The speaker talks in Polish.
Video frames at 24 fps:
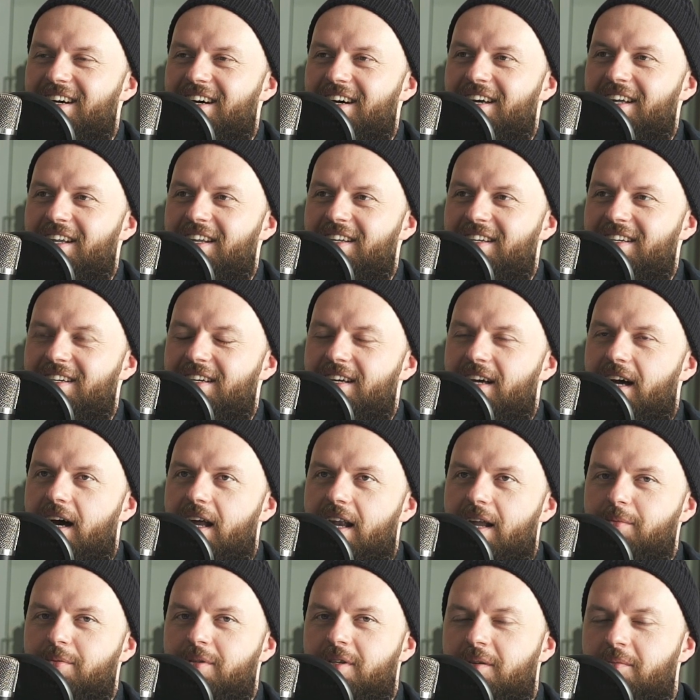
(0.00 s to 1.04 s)
E,
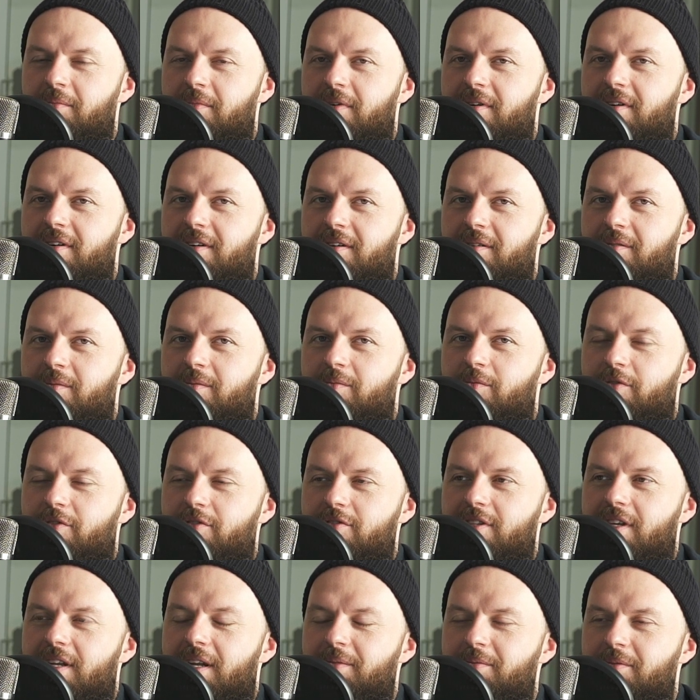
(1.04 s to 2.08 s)
arabskim, e,
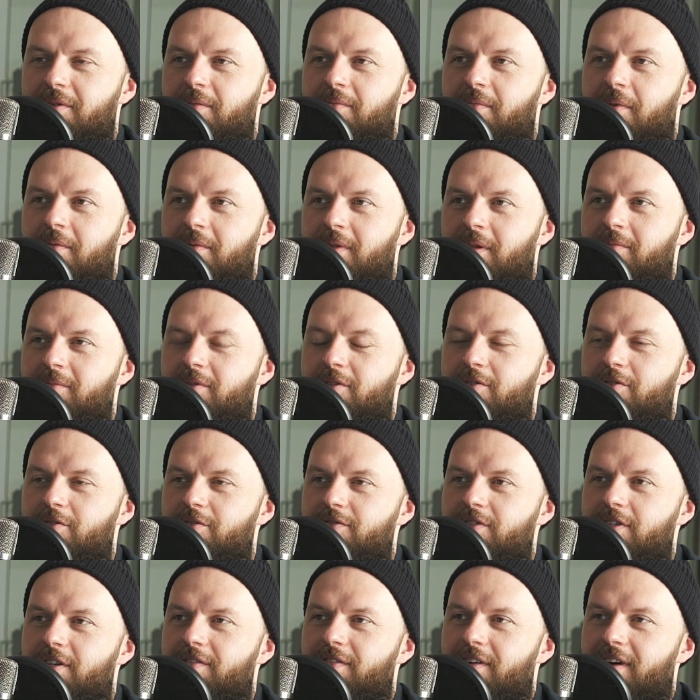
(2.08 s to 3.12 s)
mówiąc arabskim, mamy na tak myśli
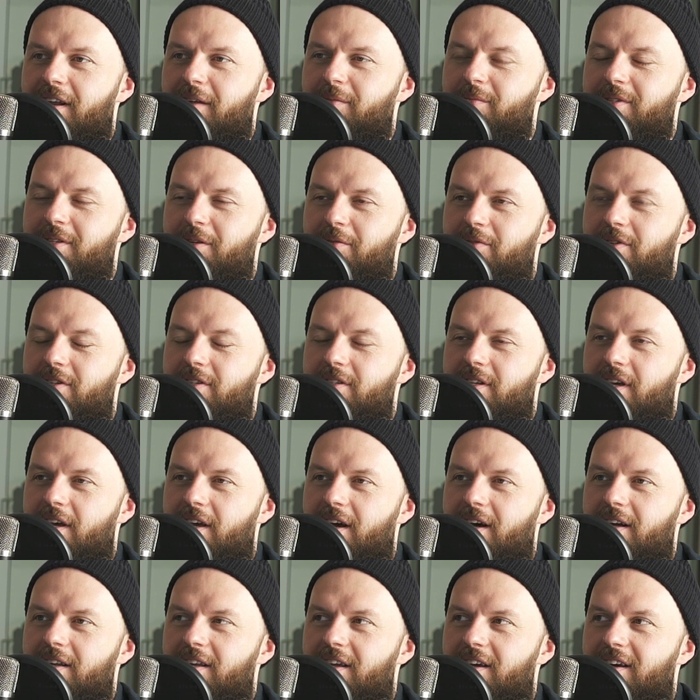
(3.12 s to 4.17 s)
oczywiście w Arabii Saudyjskiej,
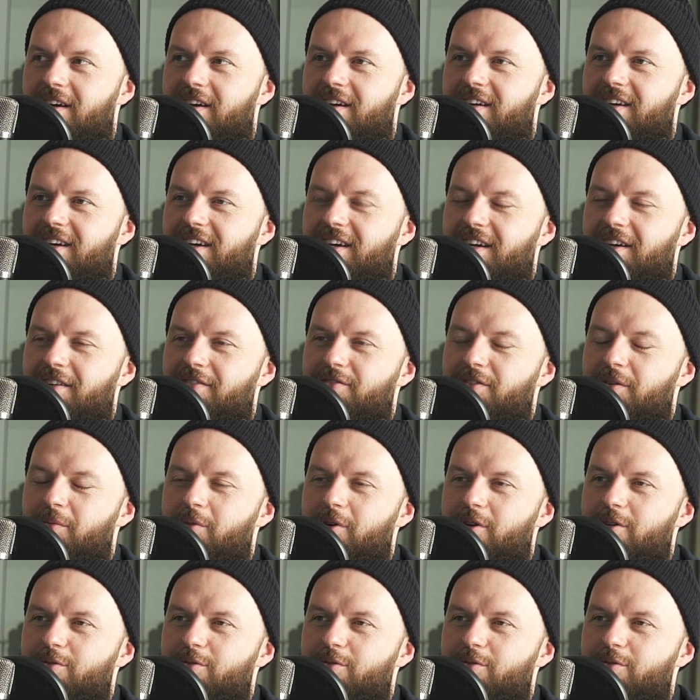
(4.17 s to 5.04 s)
Arabii a nie Saudyjskiej, w tym